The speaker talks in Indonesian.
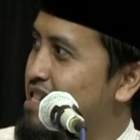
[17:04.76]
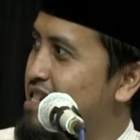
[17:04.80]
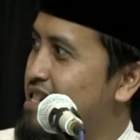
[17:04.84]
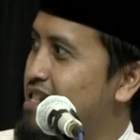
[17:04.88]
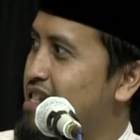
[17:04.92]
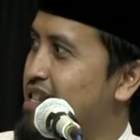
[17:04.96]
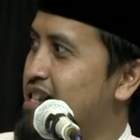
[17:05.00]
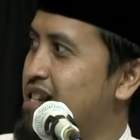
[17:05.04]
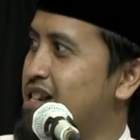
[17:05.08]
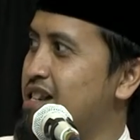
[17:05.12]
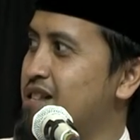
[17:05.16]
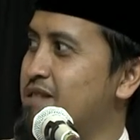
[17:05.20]

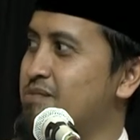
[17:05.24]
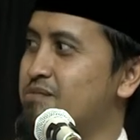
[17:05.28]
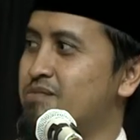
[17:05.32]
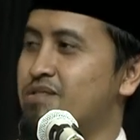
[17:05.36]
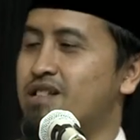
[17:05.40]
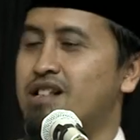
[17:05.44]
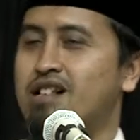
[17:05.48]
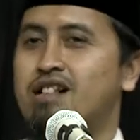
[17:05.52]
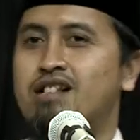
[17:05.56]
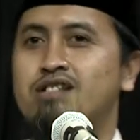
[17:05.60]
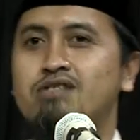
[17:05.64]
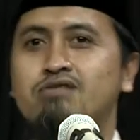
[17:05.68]
salam.
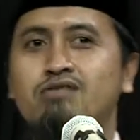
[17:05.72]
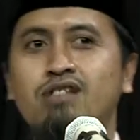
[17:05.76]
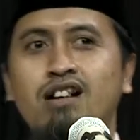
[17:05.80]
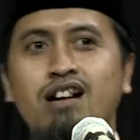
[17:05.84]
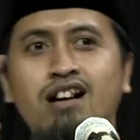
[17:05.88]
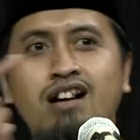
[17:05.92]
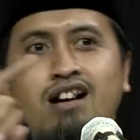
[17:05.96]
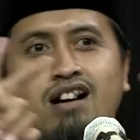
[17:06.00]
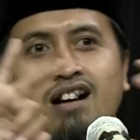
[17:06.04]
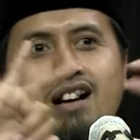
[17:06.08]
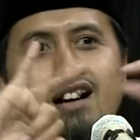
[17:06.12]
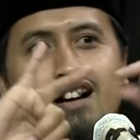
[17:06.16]
Yang kedua,
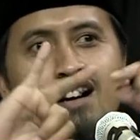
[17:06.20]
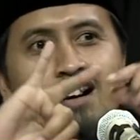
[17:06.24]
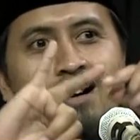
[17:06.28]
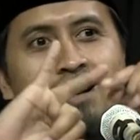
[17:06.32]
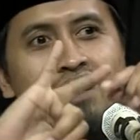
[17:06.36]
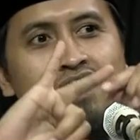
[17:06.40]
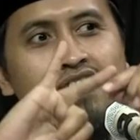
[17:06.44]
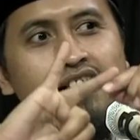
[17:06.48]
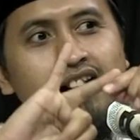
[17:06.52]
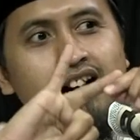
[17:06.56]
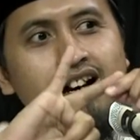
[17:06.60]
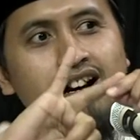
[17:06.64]

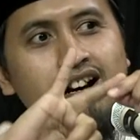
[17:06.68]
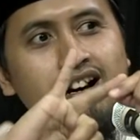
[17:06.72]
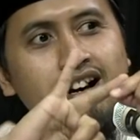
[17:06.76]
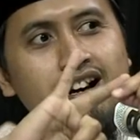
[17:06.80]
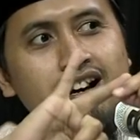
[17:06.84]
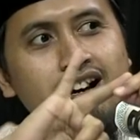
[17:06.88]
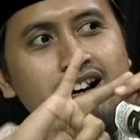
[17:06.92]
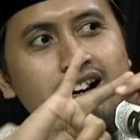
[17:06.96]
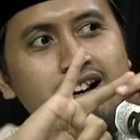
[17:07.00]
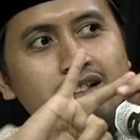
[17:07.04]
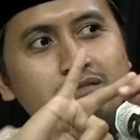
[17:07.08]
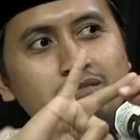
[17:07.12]

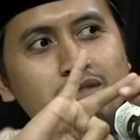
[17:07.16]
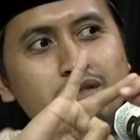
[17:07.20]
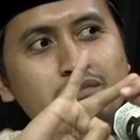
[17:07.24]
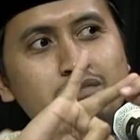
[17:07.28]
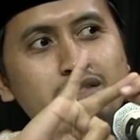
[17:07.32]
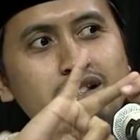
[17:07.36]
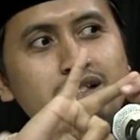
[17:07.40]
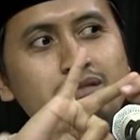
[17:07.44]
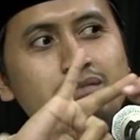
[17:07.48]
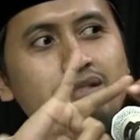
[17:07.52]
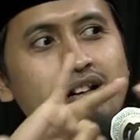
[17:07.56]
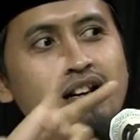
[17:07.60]

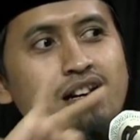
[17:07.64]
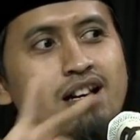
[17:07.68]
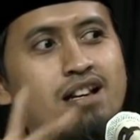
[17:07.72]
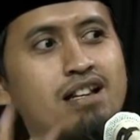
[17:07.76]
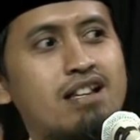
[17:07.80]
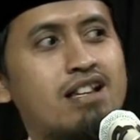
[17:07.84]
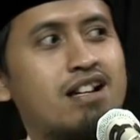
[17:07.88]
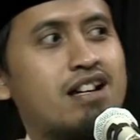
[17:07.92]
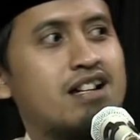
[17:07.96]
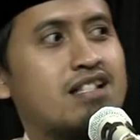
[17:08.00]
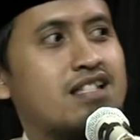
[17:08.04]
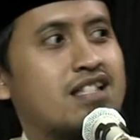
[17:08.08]
memberi makan.
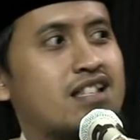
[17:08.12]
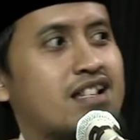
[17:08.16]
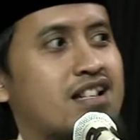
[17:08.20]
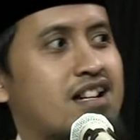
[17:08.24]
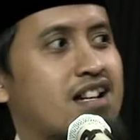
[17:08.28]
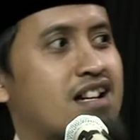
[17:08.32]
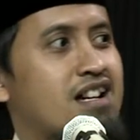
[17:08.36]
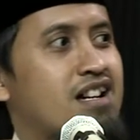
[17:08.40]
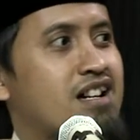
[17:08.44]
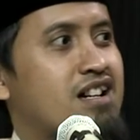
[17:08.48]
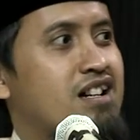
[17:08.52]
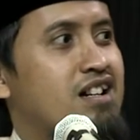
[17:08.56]
Yang
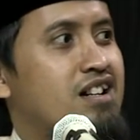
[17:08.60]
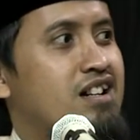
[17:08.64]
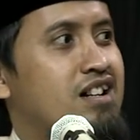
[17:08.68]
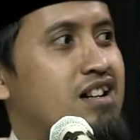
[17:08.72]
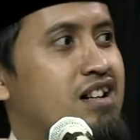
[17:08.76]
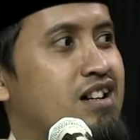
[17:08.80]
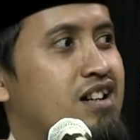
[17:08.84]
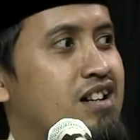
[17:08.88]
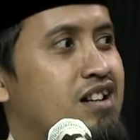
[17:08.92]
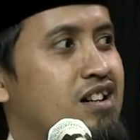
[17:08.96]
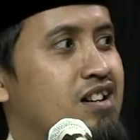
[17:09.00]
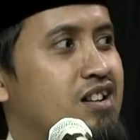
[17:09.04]
ketiga,
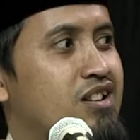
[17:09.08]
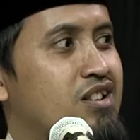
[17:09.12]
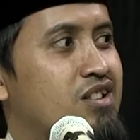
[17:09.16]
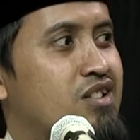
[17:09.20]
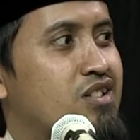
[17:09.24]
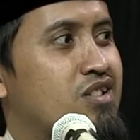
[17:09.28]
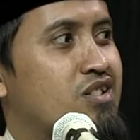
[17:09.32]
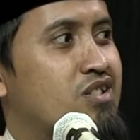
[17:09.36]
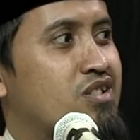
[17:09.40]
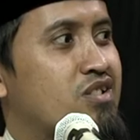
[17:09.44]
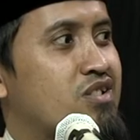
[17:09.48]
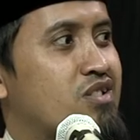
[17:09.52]

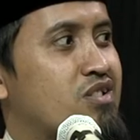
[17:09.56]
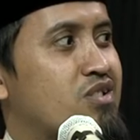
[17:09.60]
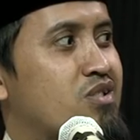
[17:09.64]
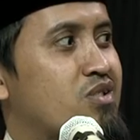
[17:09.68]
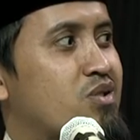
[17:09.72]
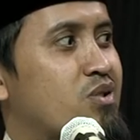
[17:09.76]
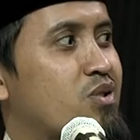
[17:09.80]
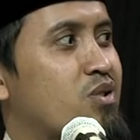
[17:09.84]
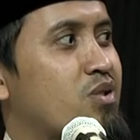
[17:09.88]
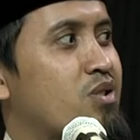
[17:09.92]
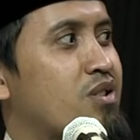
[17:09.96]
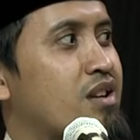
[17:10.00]

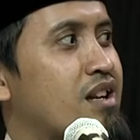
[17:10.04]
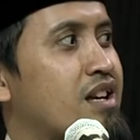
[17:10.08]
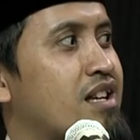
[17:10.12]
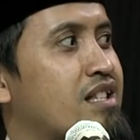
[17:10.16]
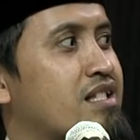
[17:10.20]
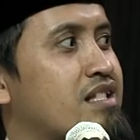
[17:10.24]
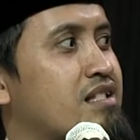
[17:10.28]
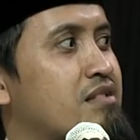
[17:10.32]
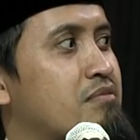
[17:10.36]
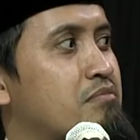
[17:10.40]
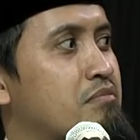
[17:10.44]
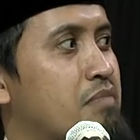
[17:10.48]

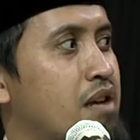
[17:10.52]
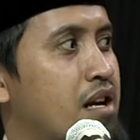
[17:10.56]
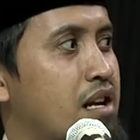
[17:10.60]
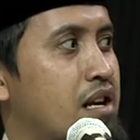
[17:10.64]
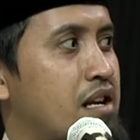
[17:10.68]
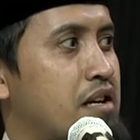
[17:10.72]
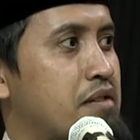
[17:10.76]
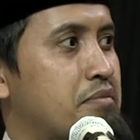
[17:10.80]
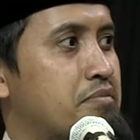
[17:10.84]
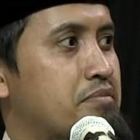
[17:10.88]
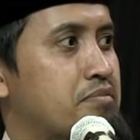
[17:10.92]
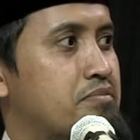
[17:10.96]
sholat
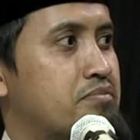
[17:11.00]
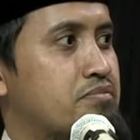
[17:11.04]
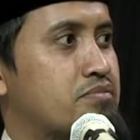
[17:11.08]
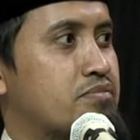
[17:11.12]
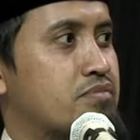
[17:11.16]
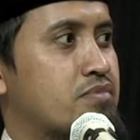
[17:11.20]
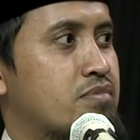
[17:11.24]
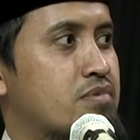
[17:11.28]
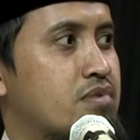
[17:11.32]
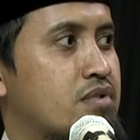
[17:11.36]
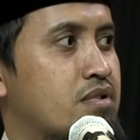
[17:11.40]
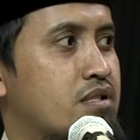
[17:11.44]
malam.
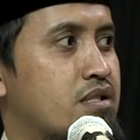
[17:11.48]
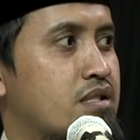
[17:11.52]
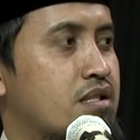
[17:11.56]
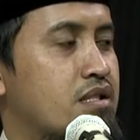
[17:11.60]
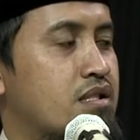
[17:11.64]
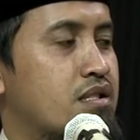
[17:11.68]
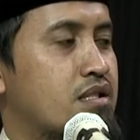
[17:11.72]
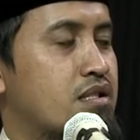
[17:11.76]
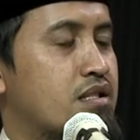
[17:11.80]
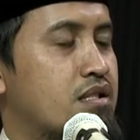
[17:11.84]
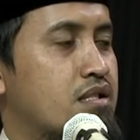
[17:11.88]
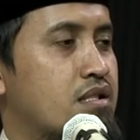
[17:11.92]

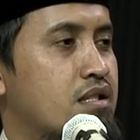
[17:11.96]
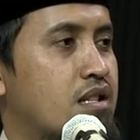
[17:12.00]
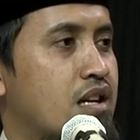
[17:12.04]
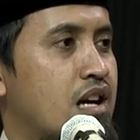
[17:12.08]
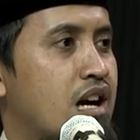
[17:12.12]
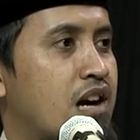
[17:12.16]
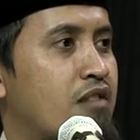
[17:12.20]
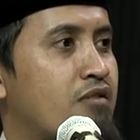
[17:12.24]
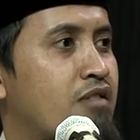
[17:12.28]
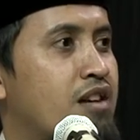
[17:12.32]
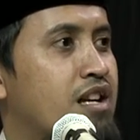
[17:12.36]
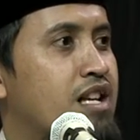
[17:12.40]

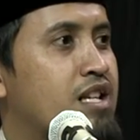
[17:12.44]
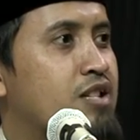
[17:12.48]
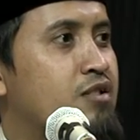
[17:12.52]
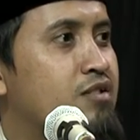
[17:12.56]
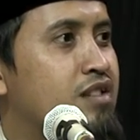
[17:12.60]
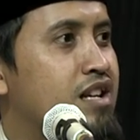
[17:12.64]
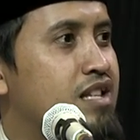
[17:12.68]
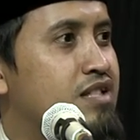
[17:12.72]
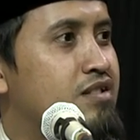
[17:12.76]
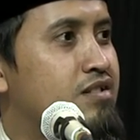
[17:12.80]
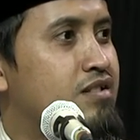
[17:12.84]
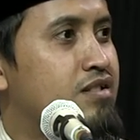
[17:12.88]
Awane
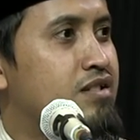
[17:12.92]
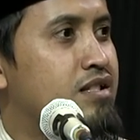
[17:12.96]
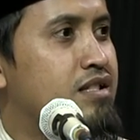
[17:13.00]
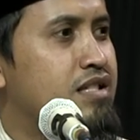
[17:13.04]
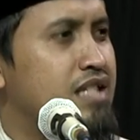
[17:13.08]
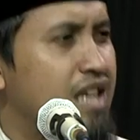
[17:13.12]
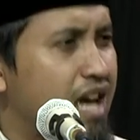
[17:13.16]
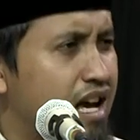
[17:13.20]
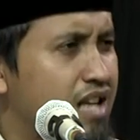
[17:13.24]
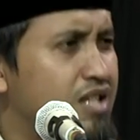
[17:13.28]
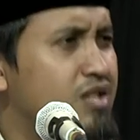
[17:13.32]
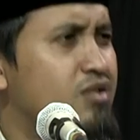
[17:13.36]
sholat kalau
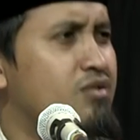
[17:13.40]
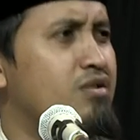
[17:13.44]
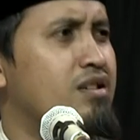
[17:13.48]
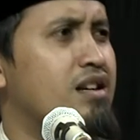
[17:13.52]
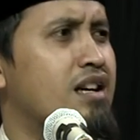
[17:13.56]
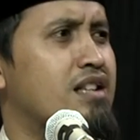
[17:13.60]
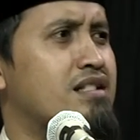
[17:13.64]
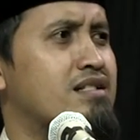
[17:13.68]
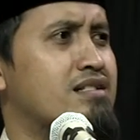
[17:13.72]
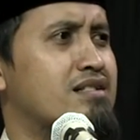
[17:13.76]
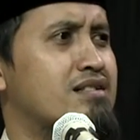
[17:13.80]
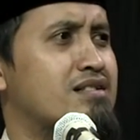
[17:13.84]
ya
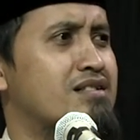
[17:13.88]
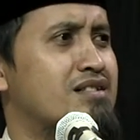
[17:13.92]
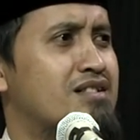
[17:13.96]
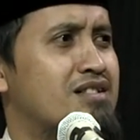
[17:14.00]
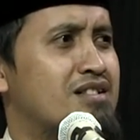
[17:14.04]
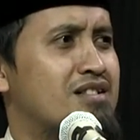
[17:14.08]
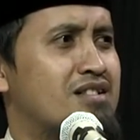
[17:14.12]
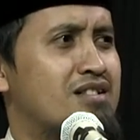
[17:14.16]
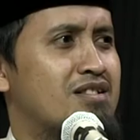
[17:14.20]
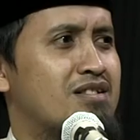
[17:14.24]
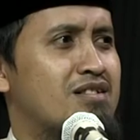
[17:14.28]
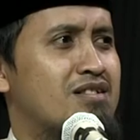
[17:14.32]
sholat.
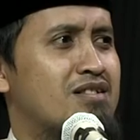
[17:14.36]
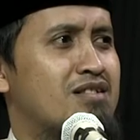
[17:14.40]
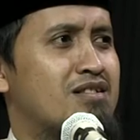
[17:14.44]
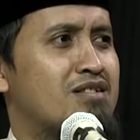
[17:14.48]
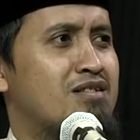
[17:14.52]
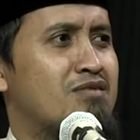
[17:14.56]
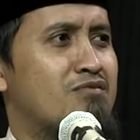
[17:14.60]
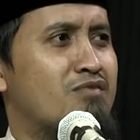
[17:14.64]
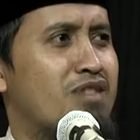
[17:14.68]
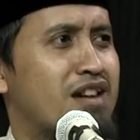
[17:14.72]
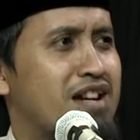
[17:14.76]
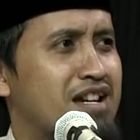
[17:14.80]

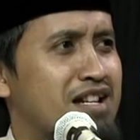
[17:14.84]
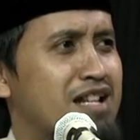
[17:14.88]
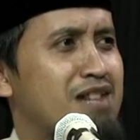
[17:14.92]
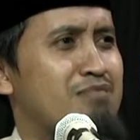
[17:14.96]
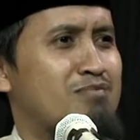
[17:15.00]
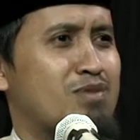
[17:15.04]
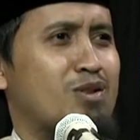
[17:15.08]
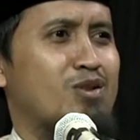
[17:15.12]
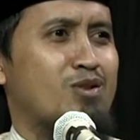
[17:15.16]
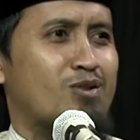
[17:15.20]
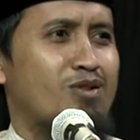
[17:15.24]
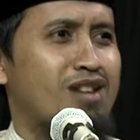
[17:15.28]
Wong ini
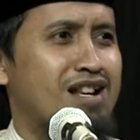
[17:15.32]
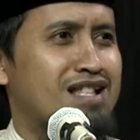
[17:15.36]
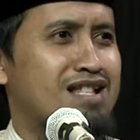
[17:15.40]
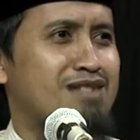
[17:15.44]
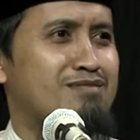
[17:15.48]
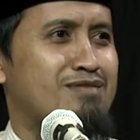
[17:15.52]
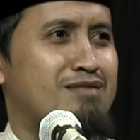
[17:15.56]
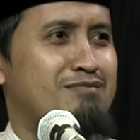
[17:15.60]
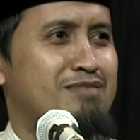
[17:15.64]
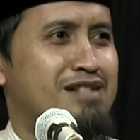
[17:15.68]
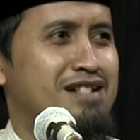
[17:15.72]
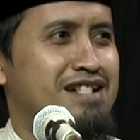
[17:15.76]
sholat
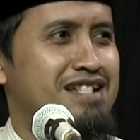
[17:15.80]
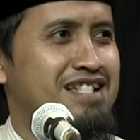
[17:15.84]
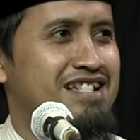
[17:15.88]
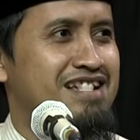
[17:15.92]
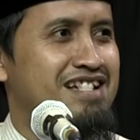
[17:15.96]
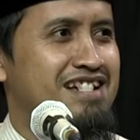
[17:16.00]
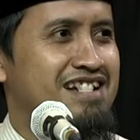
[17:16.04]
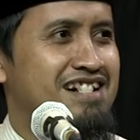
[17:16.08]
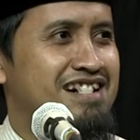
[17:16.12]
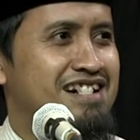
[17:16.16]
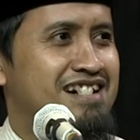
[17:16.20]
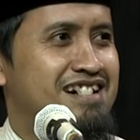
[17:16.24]
apa mani?
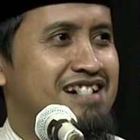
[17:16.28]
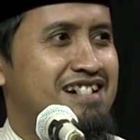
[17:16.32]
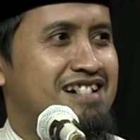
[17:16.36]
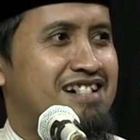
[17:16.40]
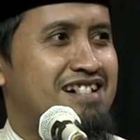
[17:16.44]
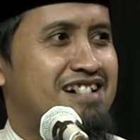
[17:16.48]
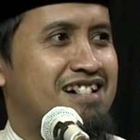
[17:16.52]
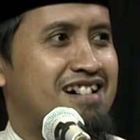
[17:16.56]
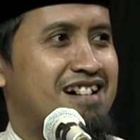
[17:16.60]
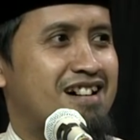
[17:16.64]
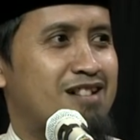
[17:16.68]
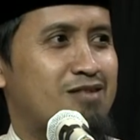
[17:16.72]

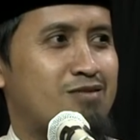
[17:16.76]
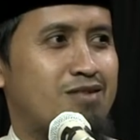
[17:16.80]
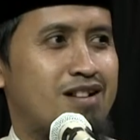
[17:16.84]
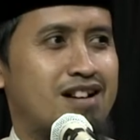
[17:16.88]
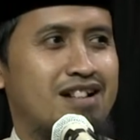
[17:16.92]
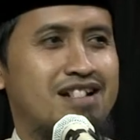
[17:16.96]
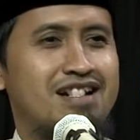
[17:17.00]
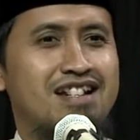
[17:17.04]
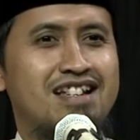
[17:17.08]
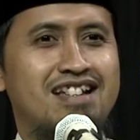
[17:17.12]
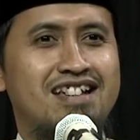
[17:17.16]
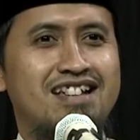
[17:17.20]

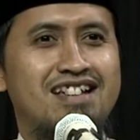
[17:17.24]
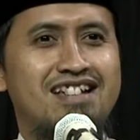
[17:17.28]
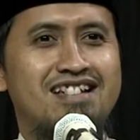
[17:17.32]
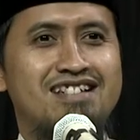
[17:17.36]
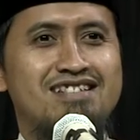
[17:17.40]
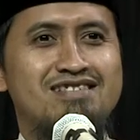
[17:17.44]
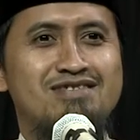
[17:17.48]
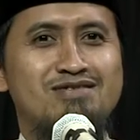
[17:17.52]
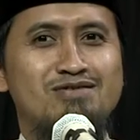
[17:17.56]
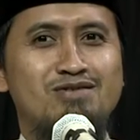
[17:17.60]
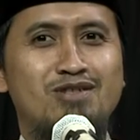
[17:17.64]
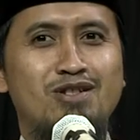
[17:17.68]

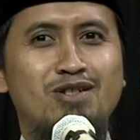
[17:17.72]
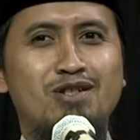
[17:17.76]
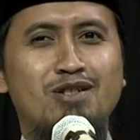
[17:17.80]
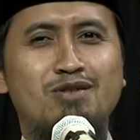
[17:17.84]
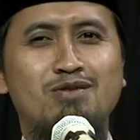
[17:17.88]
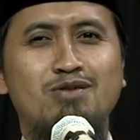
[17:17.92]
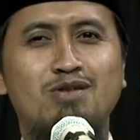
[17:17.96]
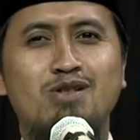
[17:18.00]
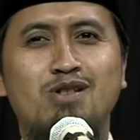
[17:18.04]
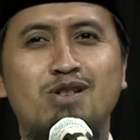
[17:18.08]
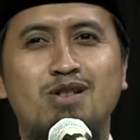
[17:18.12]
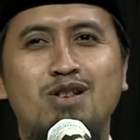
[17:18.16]
Awane. Jadi
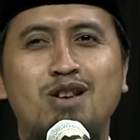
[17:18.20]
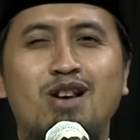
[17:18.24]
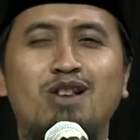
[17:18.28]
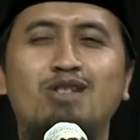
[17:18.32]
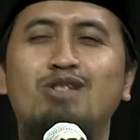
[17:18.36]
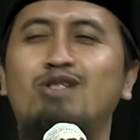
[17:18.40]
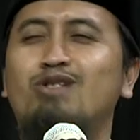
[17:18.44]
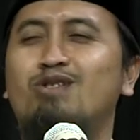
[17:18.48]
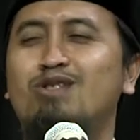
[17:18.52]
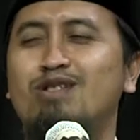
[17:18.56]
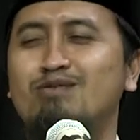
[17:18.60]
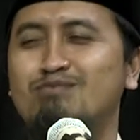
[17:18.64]

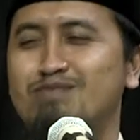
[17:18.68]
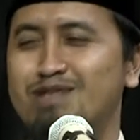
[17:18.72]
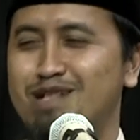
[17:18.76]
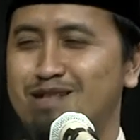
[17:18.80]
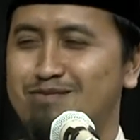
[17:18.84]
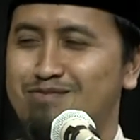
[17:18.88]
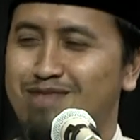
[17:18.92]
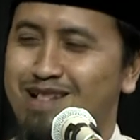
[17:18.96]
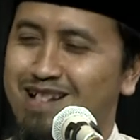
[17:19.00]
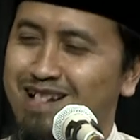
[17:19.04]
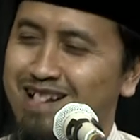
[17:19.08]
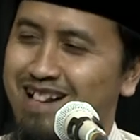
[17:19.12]
hanya sholat bengi
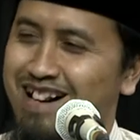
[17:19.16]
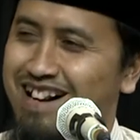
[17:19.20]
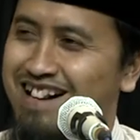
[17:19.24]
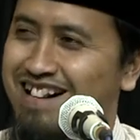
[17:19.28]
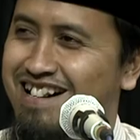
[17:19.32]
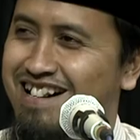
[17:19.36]
bae lah.